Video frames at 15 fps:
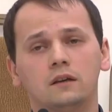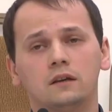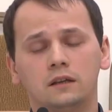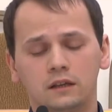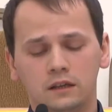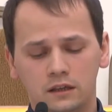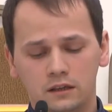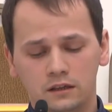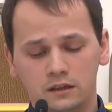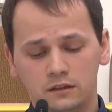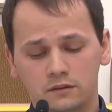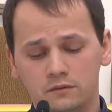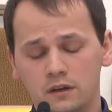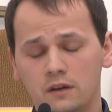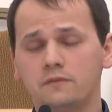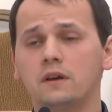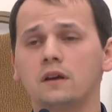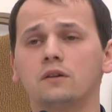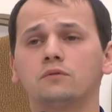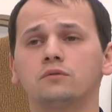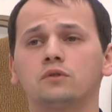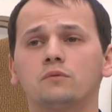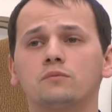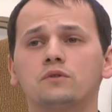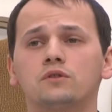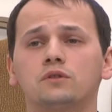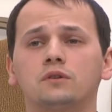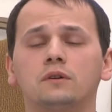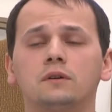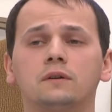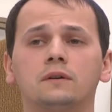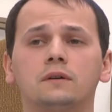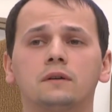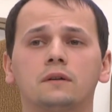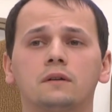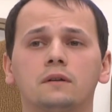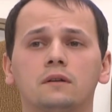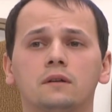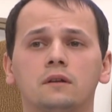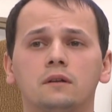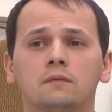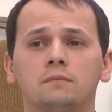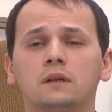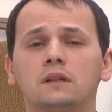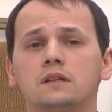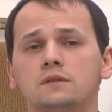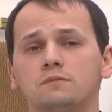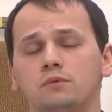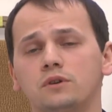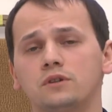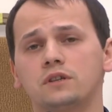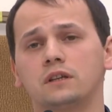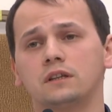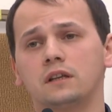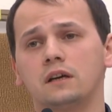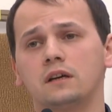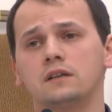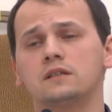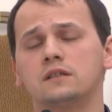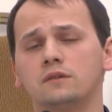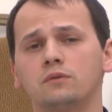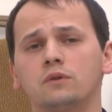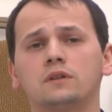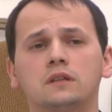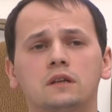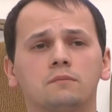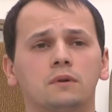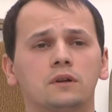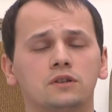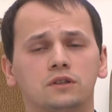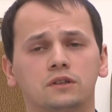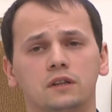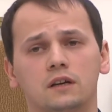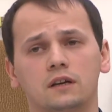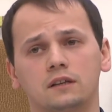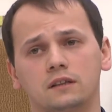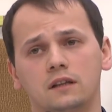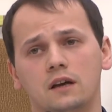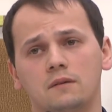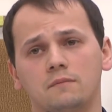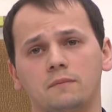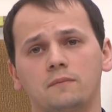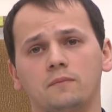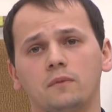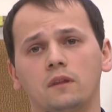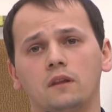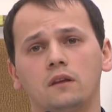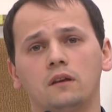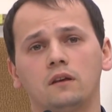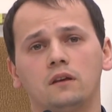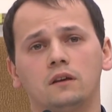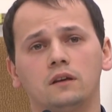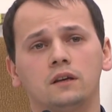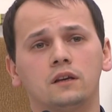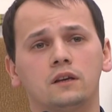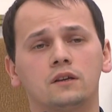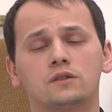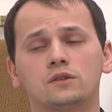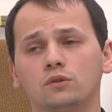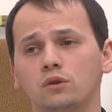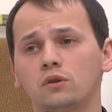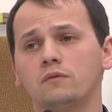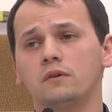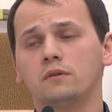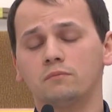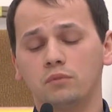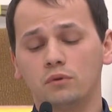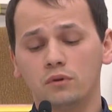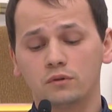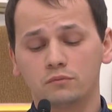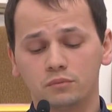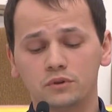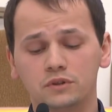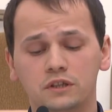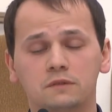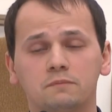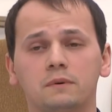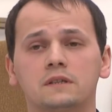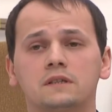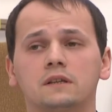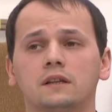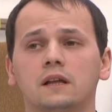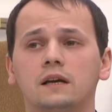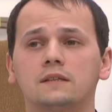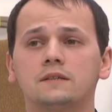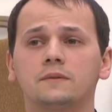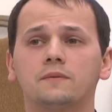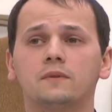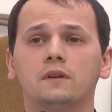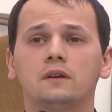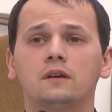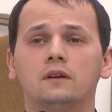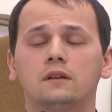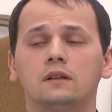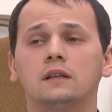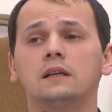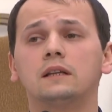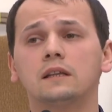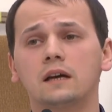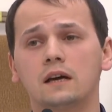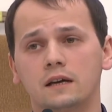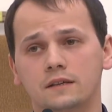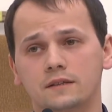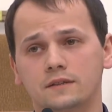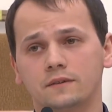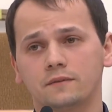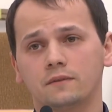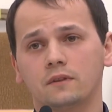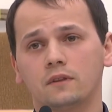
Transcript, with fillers: И я верю в том, что милость Божья, она сегодня обращена к нам. И Слово Бог будет посылать для нас,